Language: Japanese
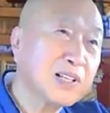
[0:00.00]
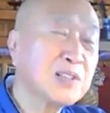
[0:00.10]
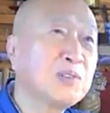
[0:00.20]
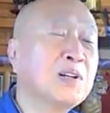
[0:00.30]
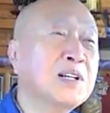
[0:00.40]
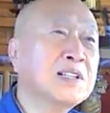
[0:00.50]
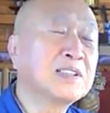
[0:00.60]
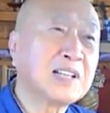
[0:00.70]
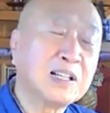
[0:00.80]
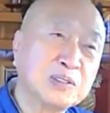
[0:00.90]
らいの
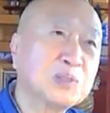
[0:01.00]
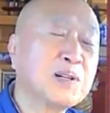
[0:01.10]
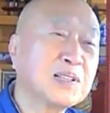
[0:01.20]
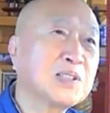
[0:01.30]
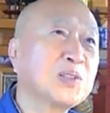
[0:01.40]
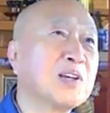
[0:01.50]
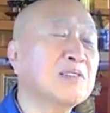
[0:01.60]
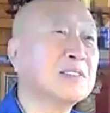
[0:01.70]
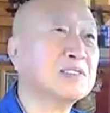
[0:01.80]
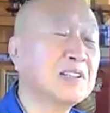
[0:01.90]
30万キロへ
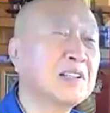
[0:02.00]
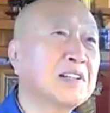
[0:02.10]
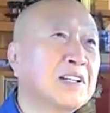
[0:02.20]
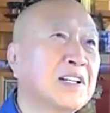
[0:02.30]
んですね。